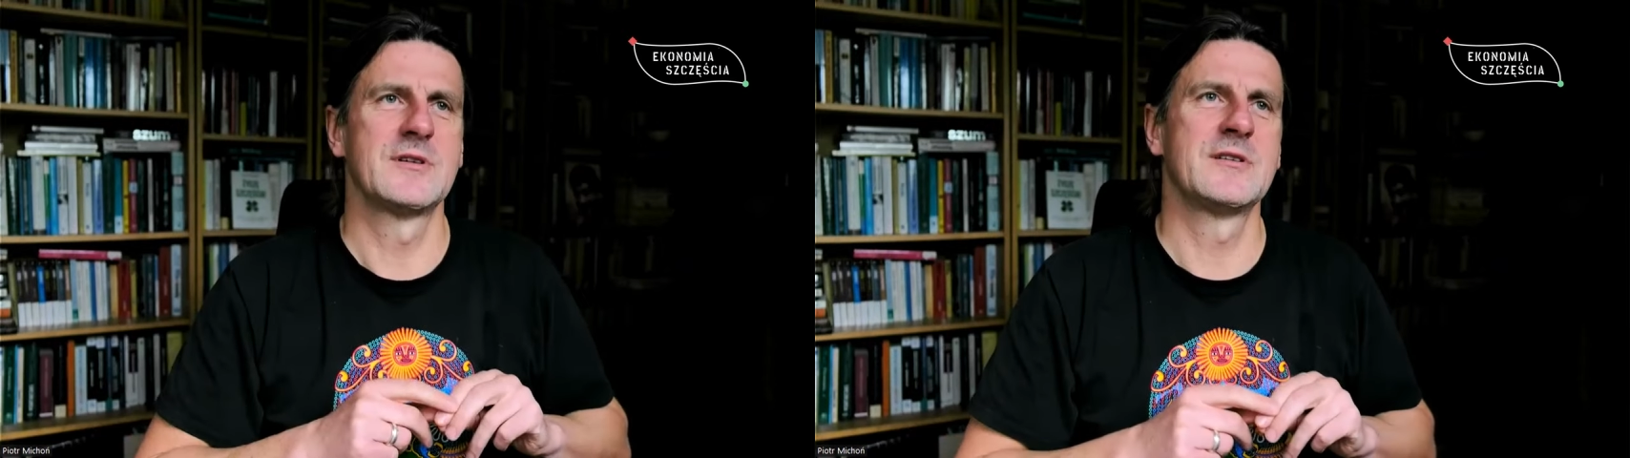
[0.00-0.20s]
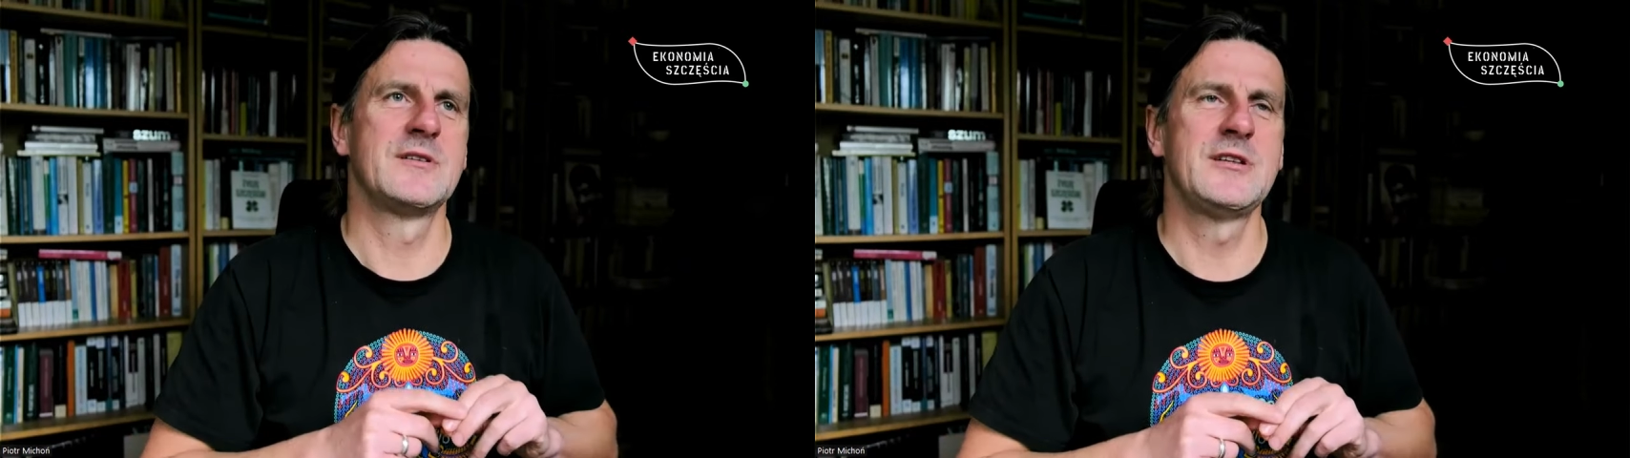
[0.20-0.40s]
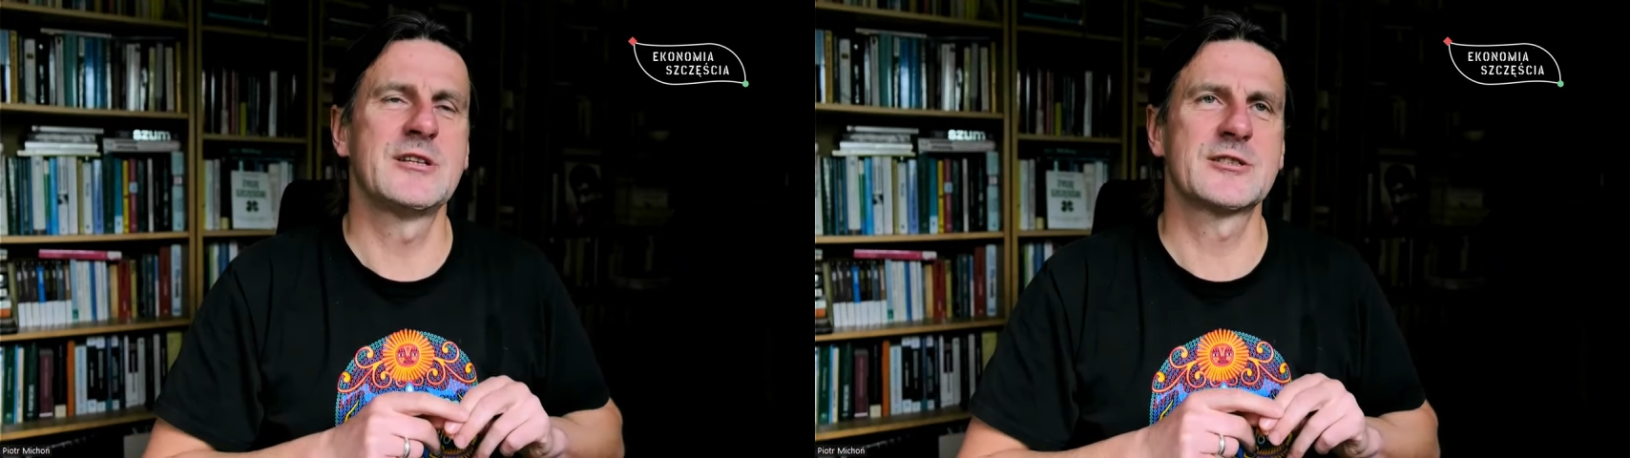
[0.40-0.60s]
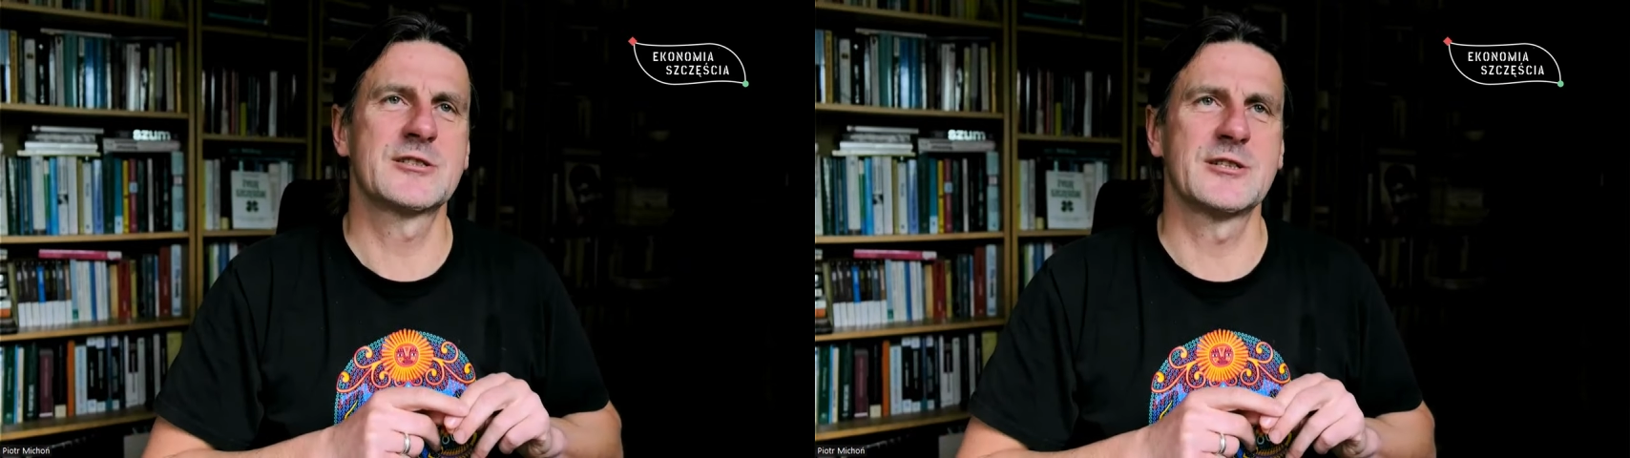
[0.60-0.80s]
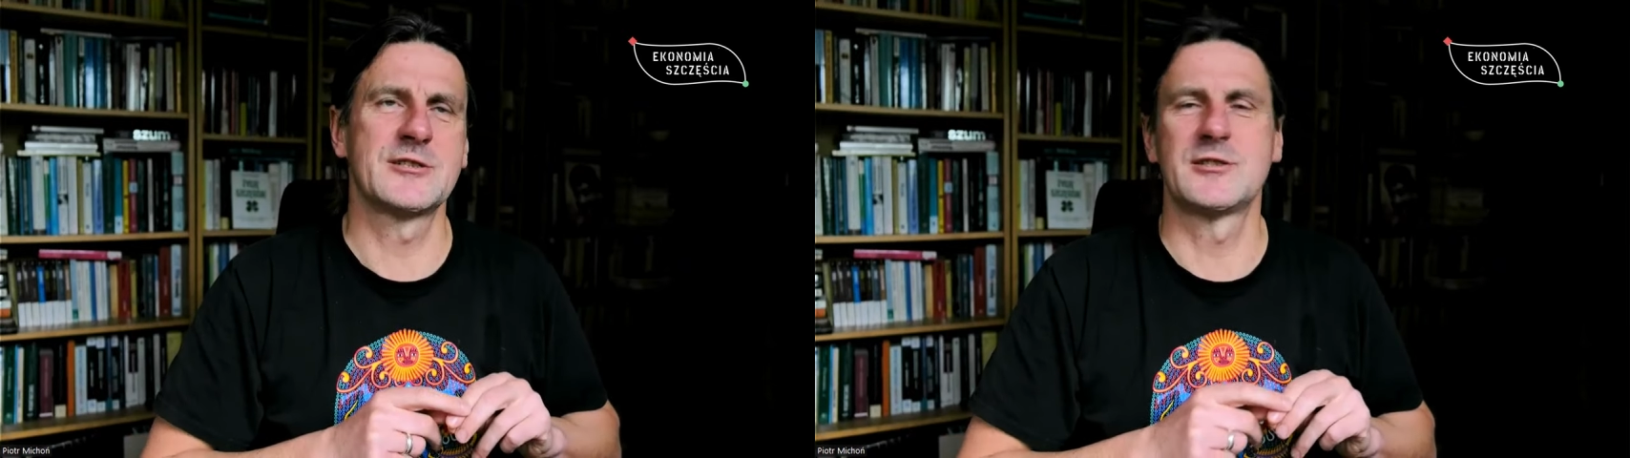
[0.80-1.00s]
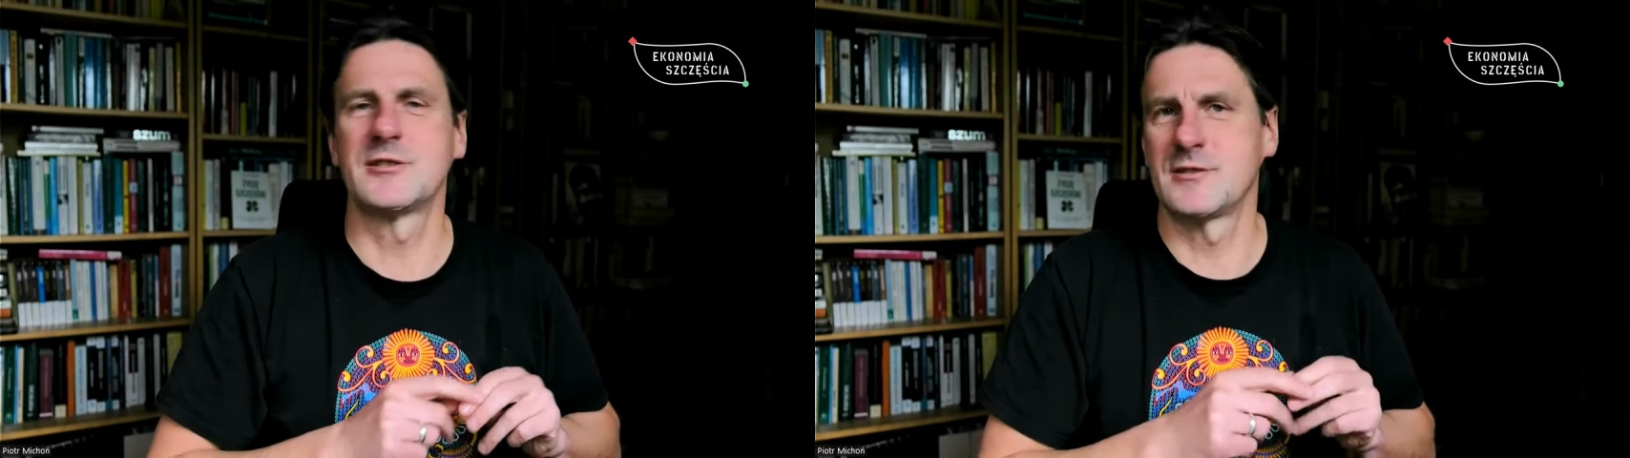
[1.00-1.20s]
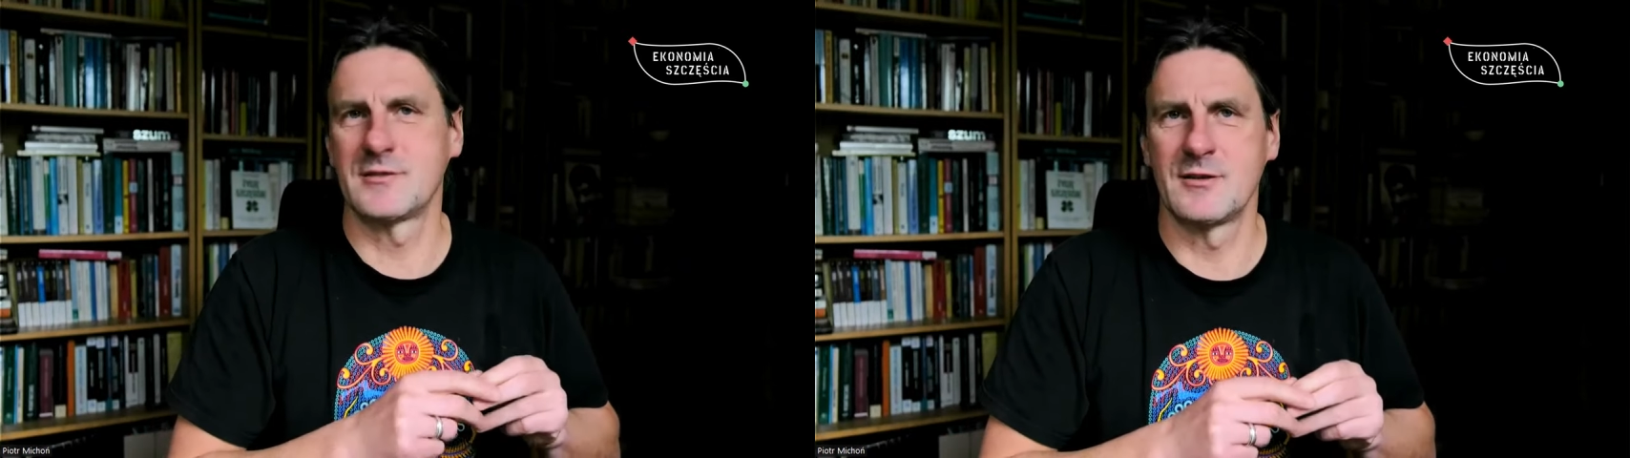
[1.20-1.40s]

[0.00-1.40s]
nieszczęść